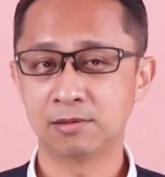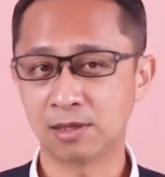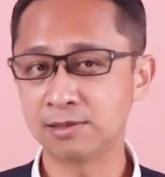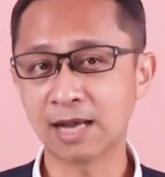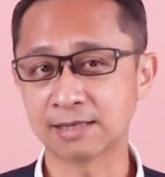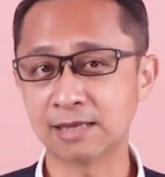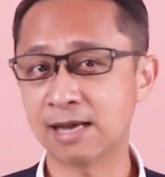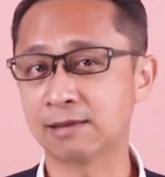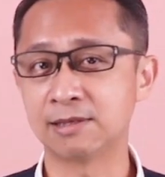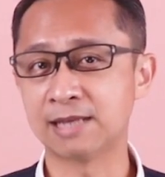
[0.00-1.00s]
成长在这
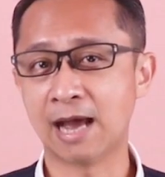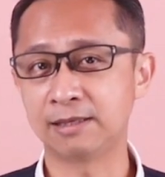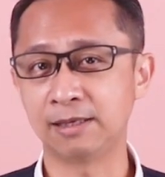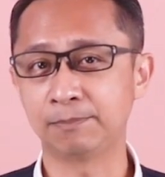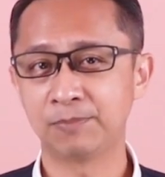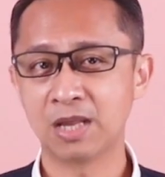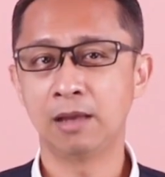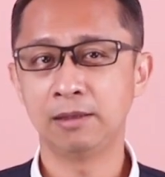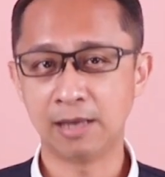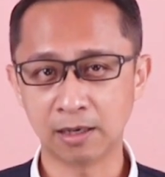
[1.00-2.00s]
样的家庭，
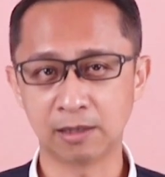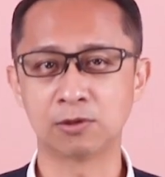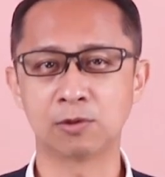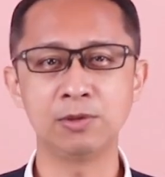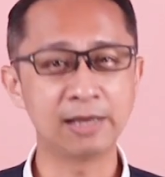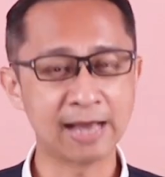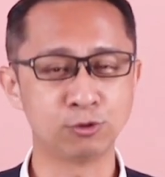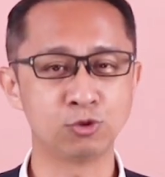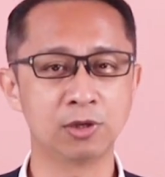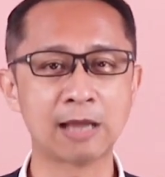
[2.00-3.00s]
也很容易
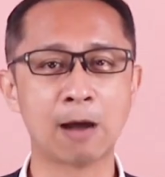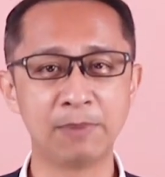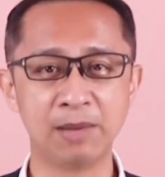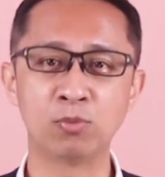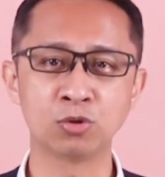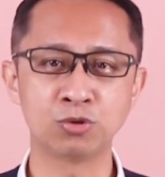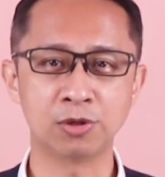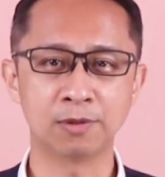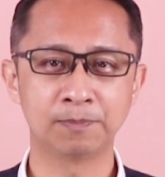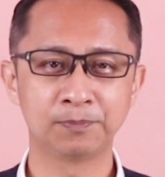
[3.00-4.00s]
感觉到被剥
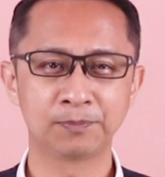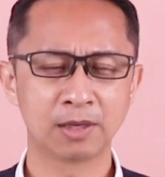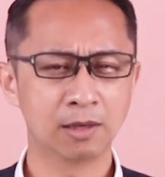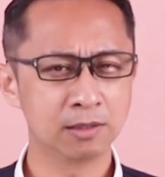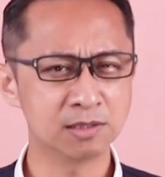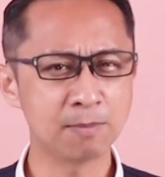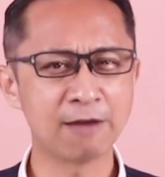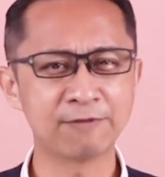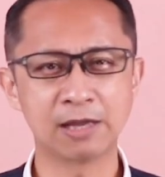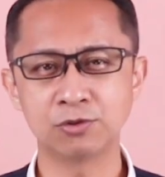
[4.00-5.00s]
削。可是
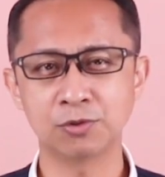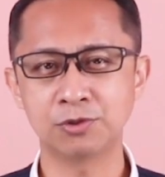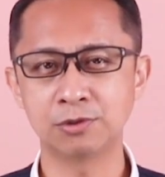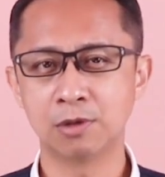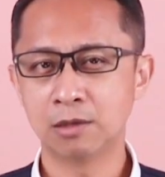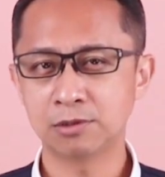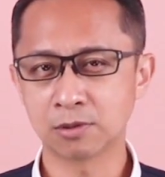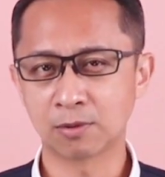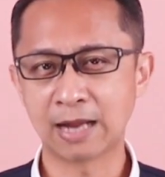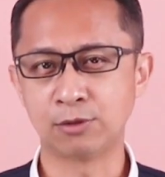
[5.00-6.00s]
麻烦的就是，这
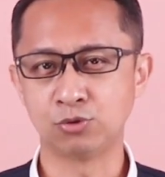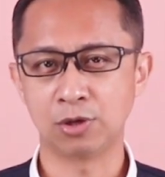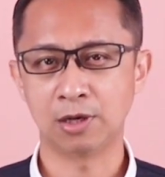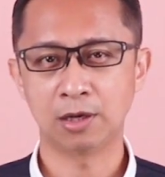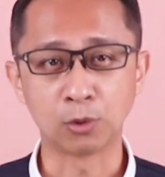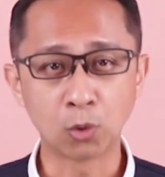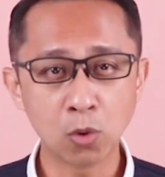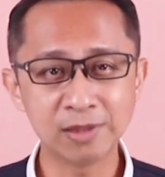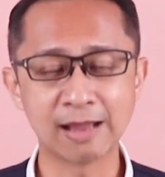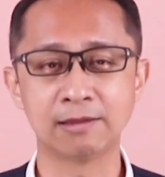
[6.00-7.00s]
种感觉很
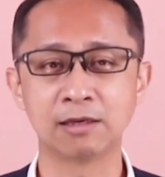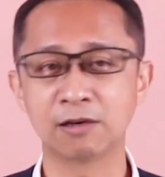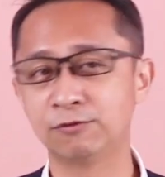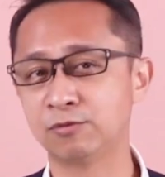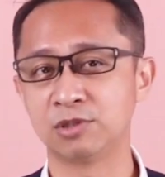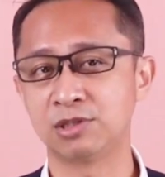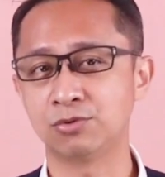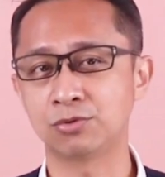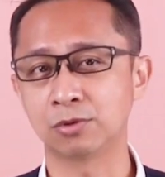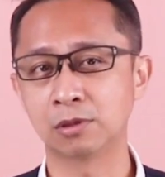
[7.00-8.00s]
困难的跟父母
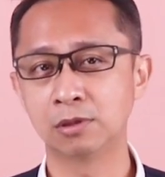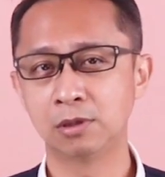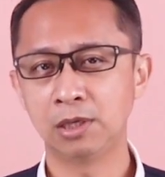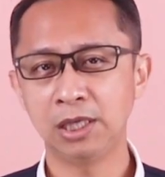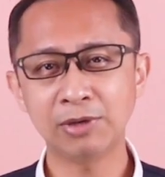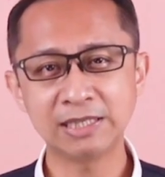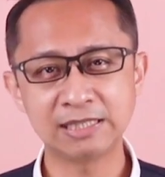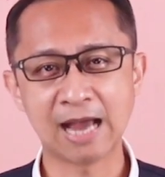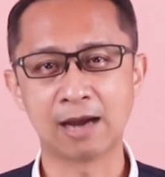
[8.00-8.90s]
亲说，因为讲